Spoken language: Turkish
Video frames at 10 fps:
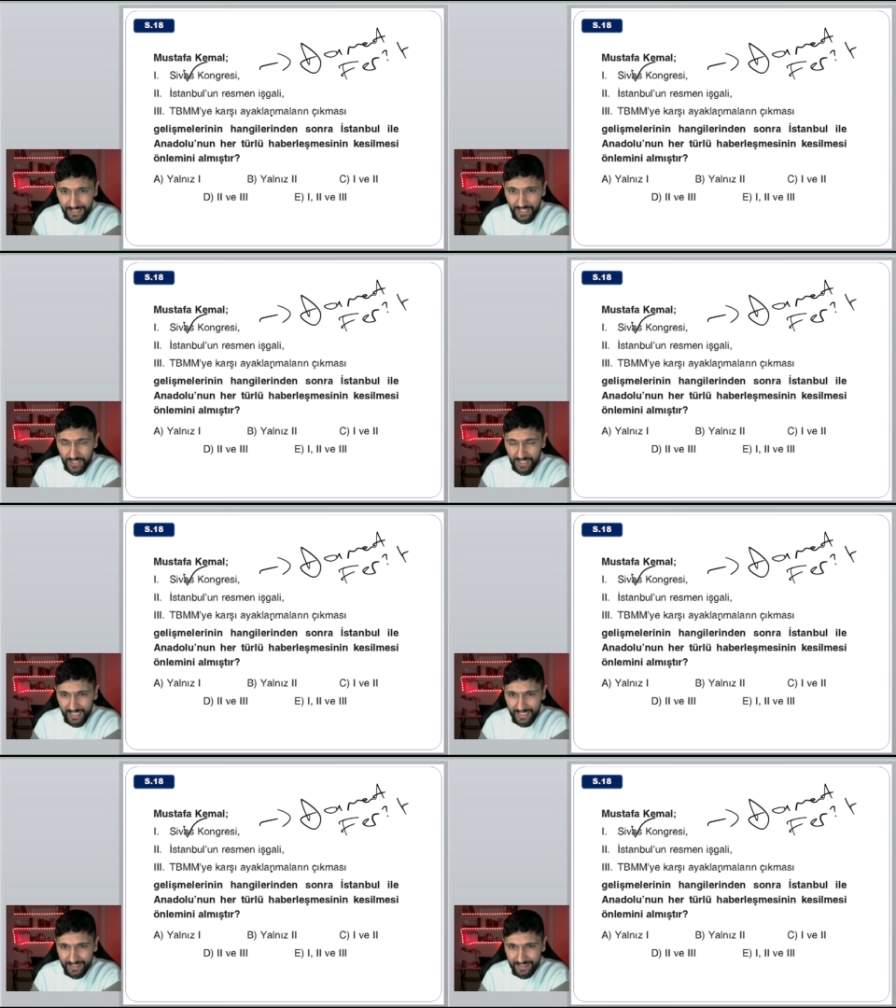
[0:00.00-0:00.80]

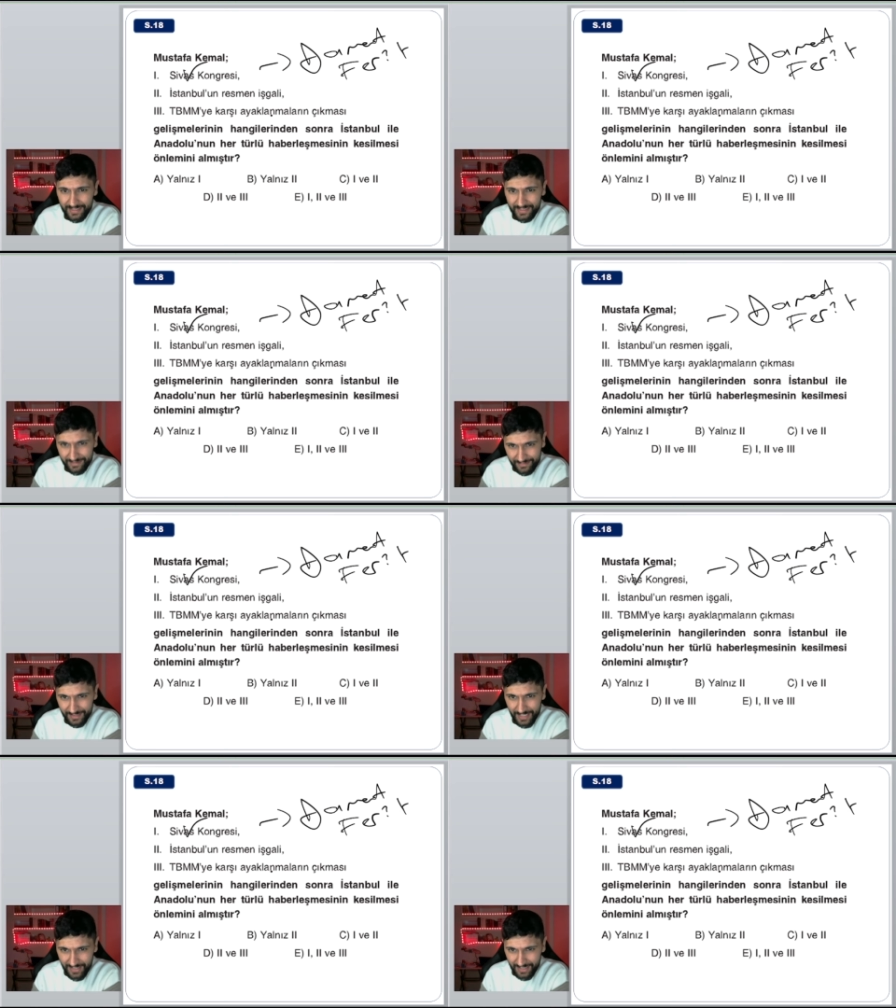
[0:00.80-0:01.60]
ilişkiler
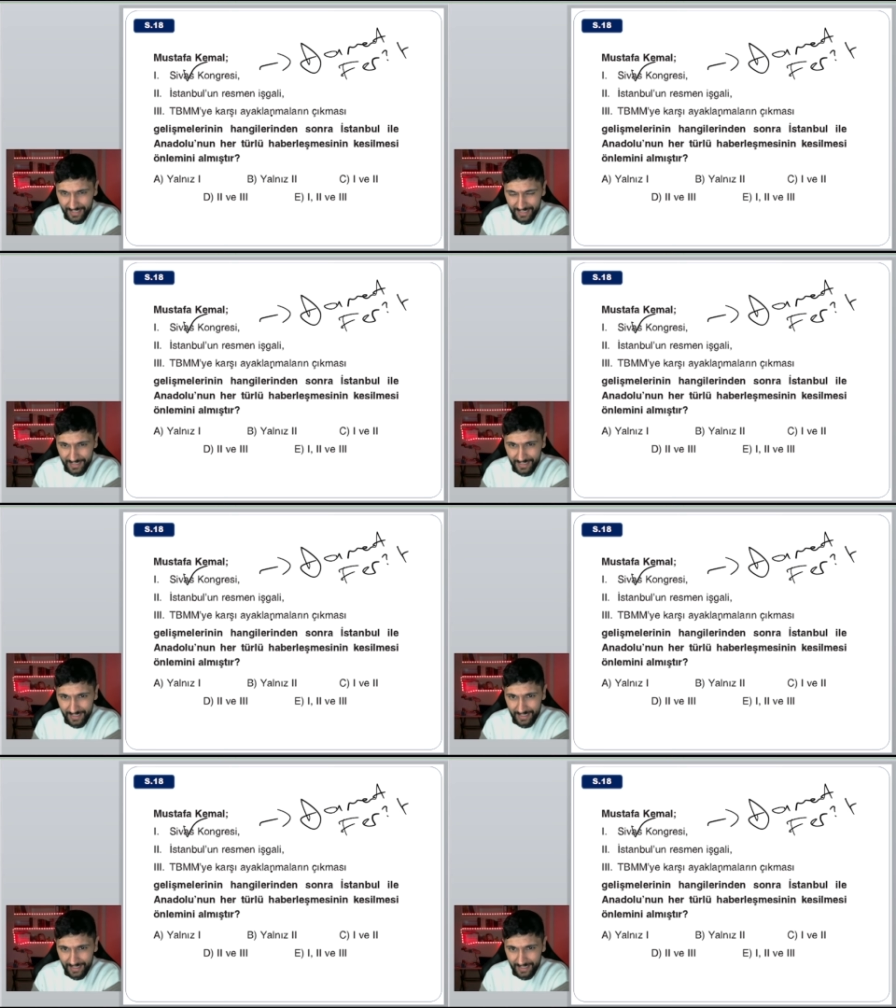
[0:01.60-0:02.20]
kesildi.